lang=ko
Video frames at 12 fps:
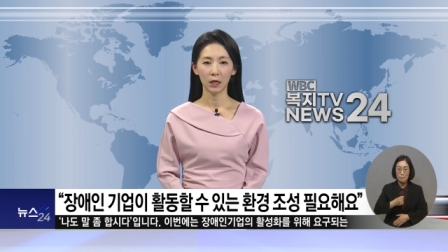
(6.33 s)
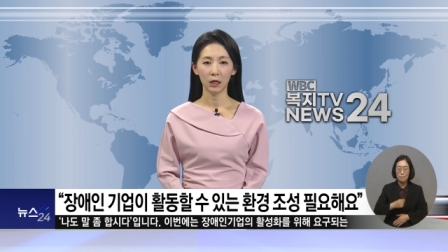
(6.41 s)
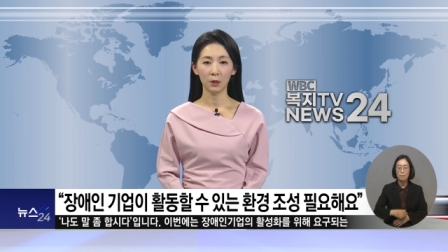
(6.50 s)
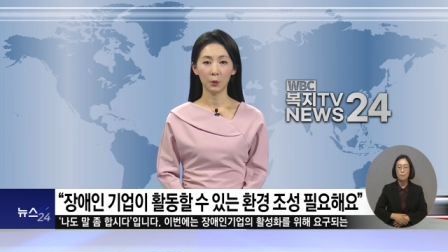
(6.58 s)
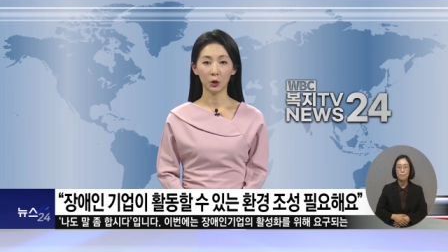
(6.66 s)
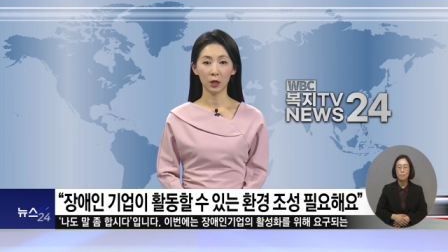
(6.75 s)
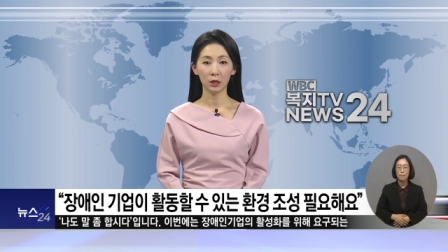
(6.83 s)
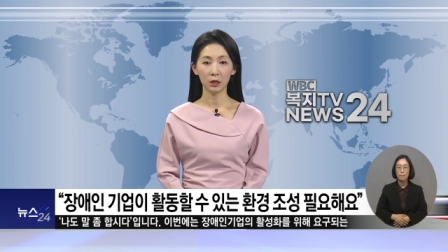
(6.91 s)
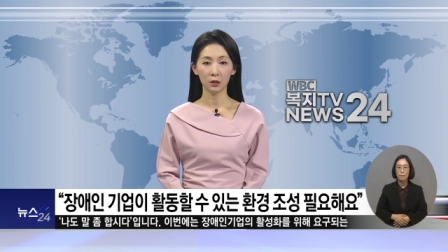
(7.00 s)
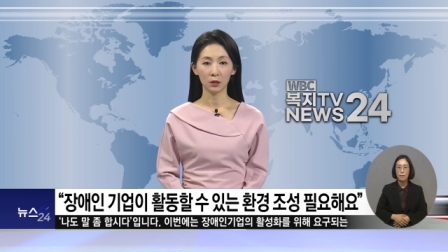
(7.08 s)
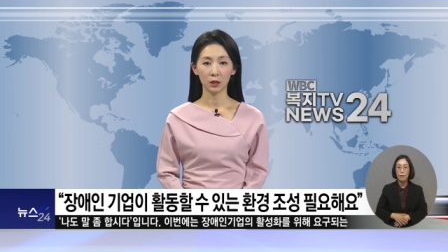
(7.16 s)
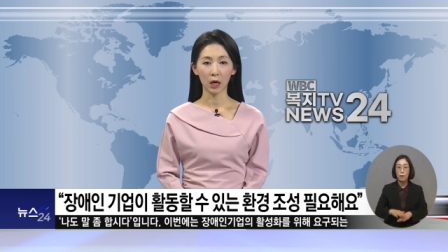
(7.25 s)

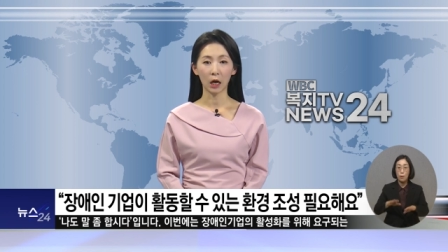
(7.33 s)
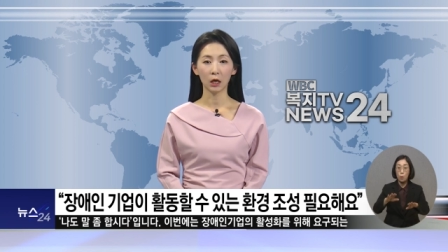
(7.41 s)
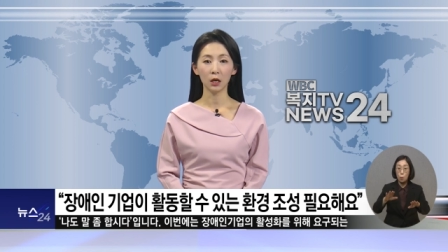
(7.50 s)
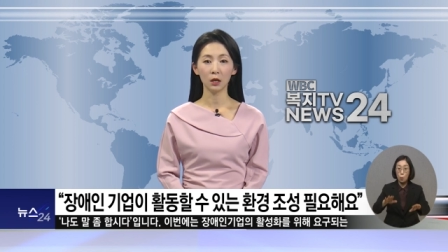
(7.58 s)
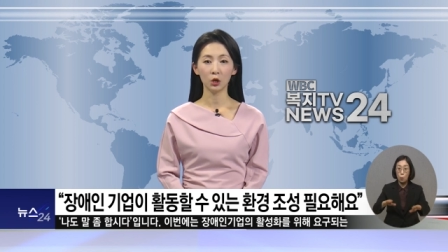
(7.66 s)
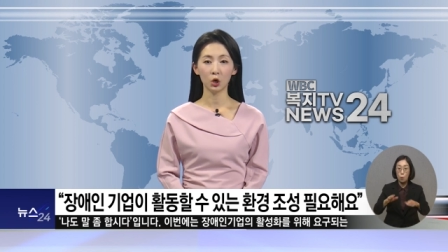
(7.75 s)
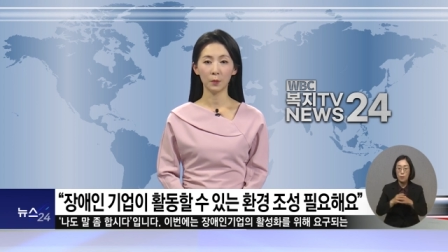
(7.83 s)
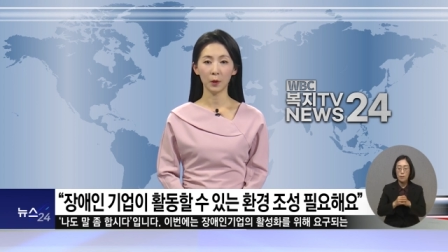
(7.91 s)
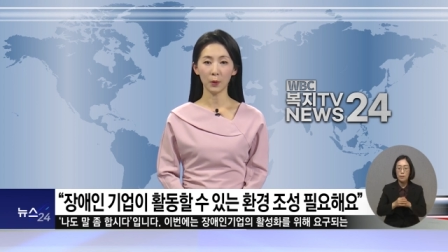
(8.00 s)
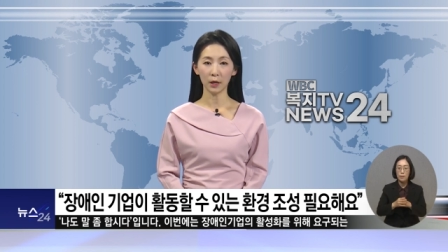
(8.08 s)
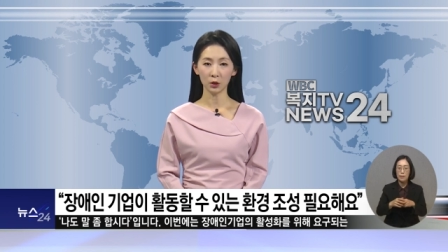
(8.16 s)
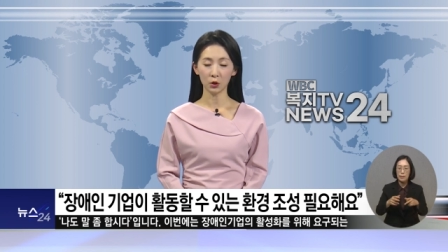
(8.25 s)
이번에는 장애인 기업의
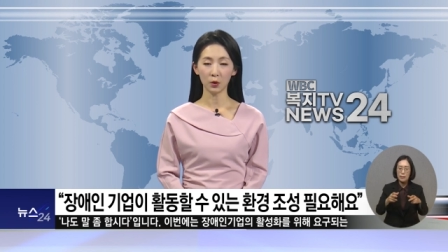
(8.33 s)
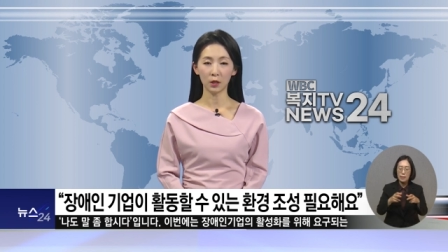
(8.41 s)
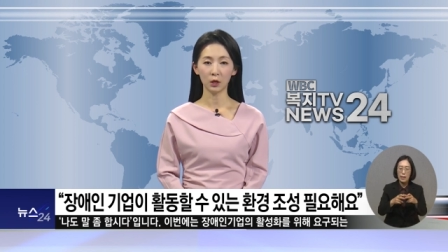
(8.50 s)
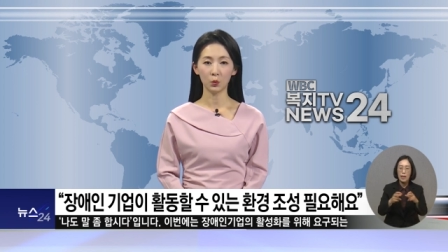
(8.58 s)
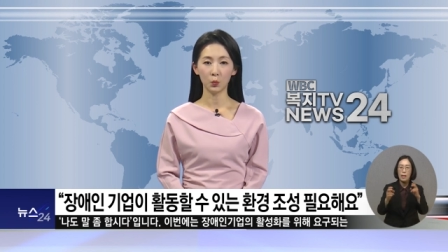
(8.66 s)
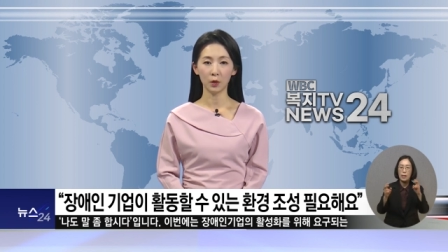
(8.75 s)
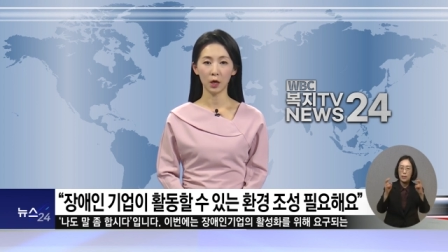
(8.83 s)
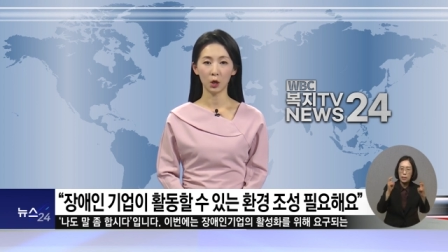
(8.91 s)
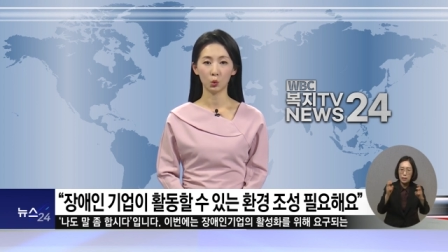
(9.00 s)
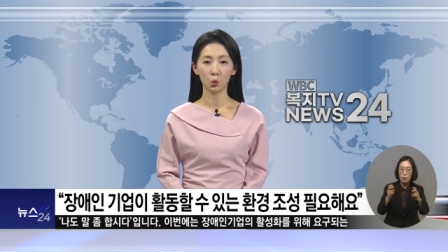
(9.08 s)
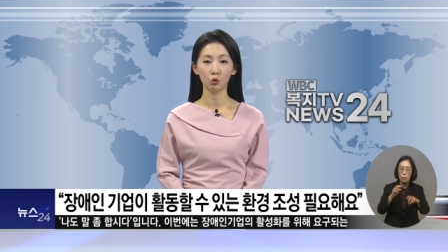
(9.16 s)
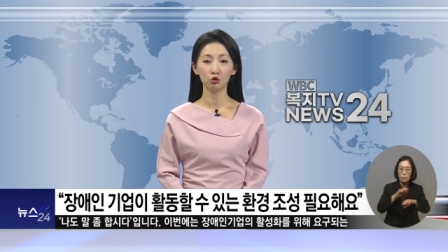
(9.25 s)
활성화를
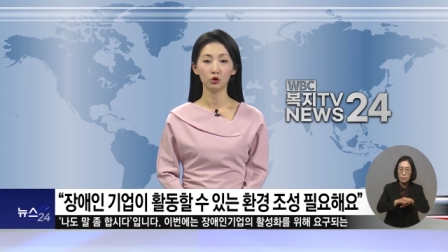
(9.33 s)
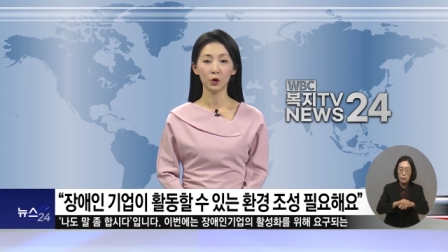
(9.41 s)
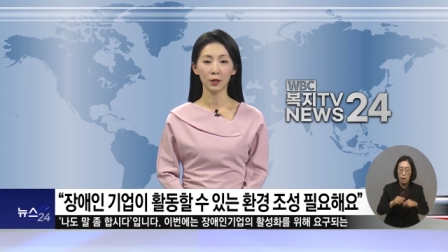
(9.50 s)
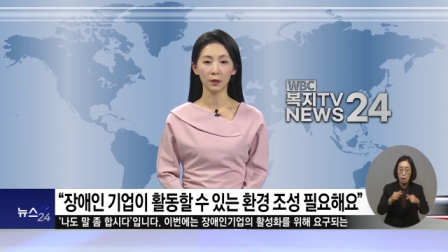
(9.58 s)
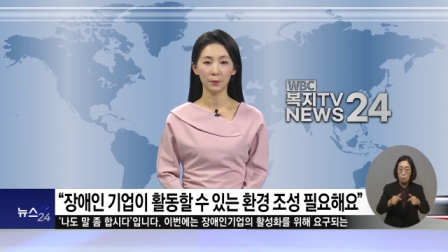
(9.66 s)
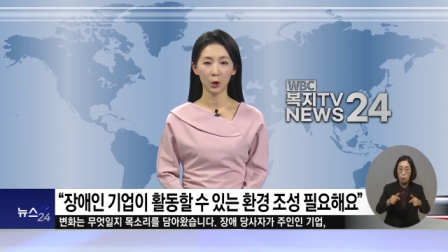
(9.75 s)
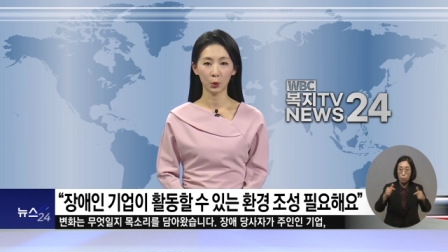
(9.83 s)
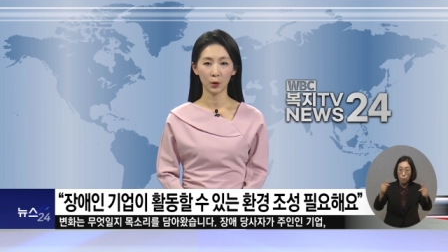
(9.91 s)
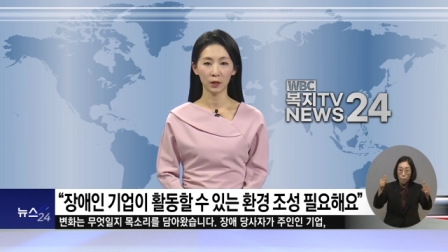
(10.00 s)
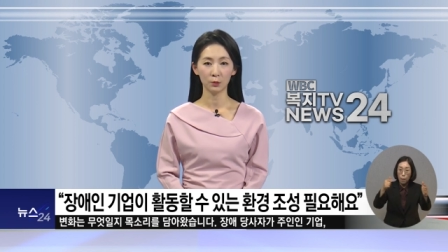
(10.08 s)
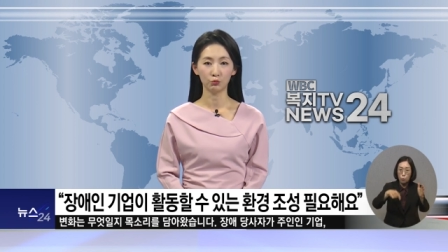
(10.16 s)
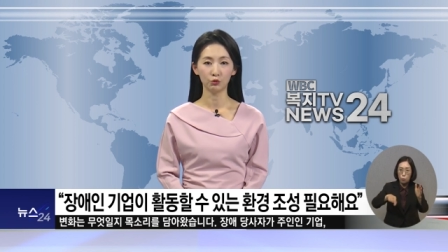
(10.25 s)
위해 요구되는
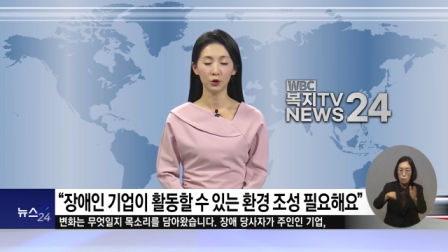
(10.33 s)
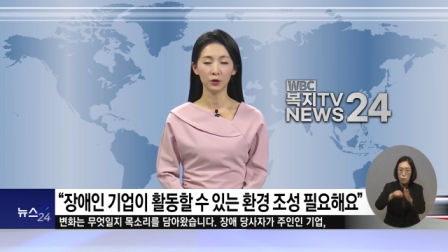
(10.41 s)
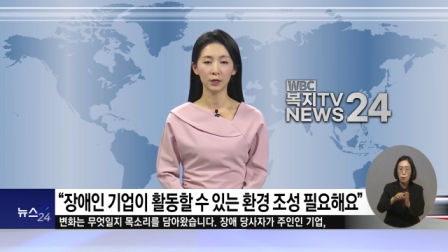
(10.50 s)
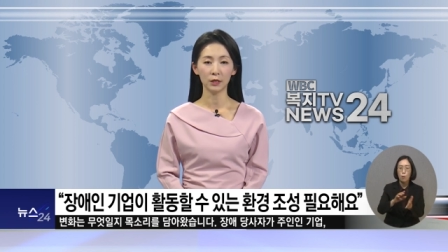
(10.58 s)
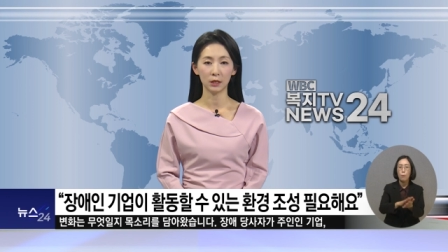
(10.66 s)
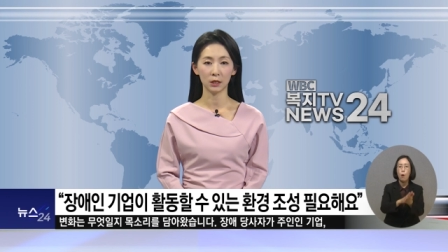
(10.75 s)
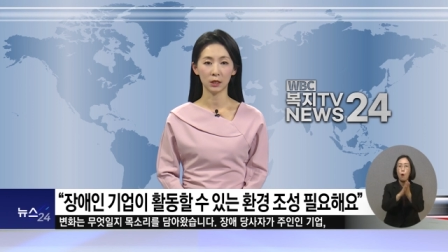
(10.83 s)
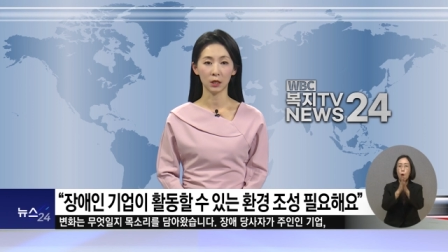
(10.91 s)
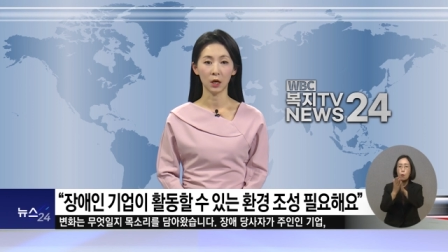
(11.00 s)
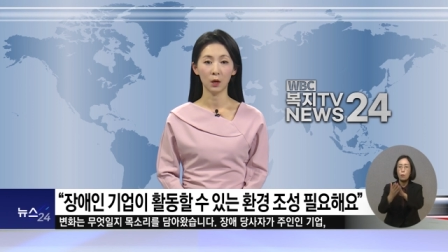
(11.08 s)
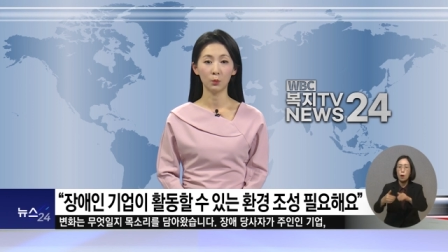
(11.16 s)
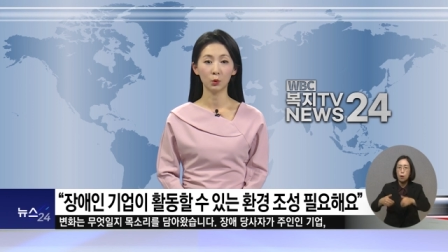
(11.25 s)
변화는 무엇일지
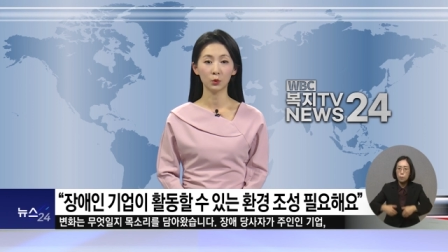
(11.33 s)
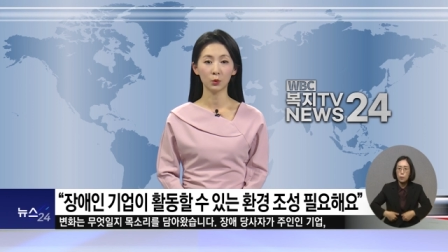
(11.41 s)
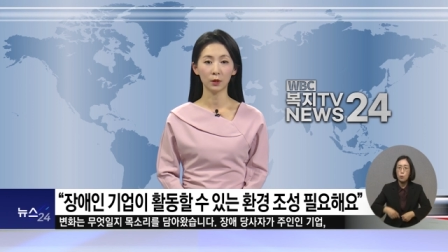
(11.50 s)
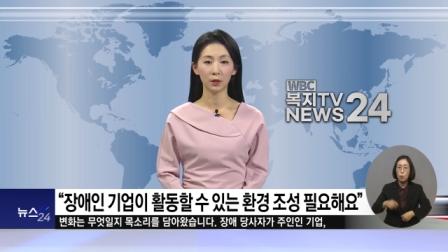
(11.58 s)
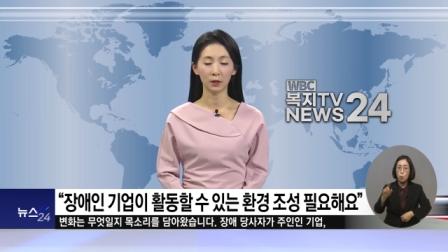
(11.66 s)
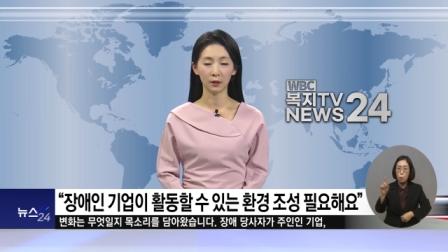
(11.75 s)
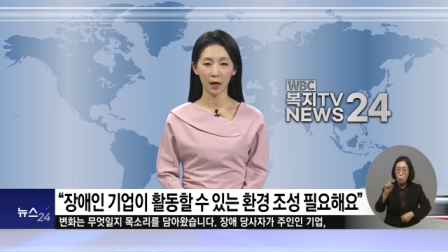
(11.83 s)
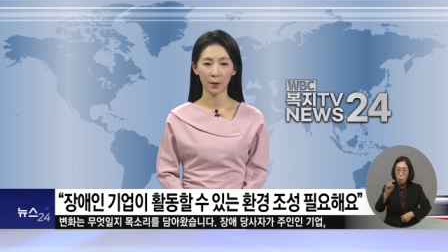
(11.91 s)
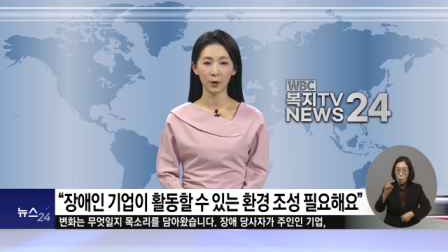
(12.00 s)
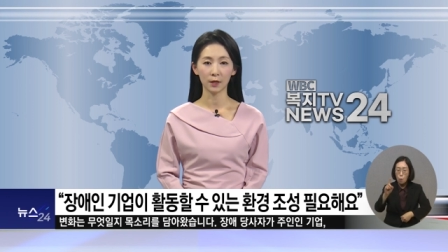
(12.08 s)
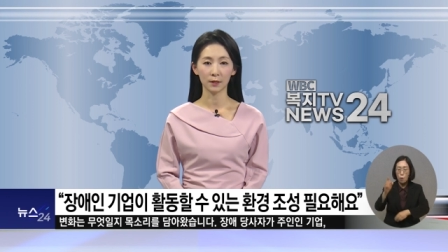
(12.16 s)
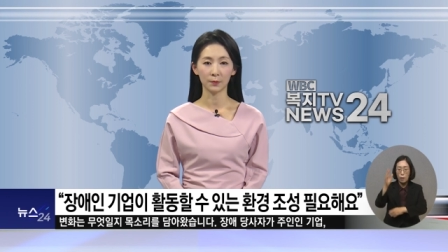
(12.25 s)
목소리를
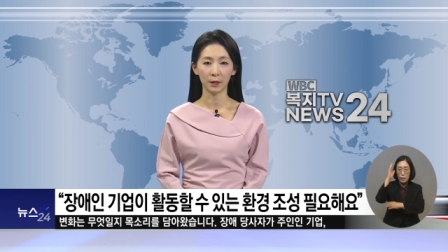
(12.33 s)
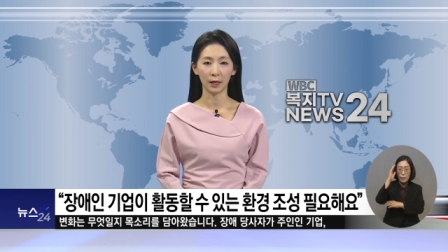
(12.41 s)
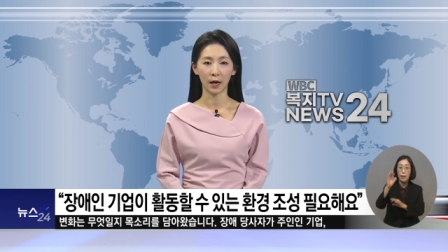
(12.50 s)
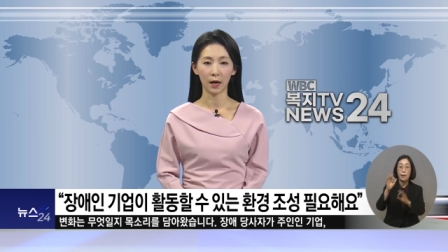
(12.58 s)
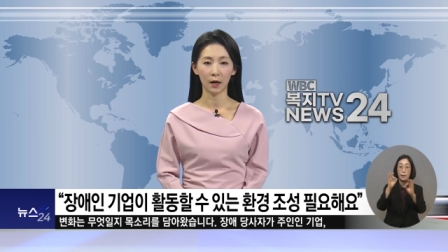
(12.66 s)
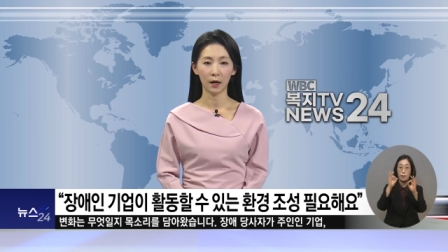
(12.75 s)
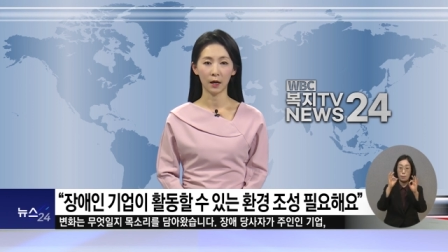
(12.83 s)
담아왔습니다.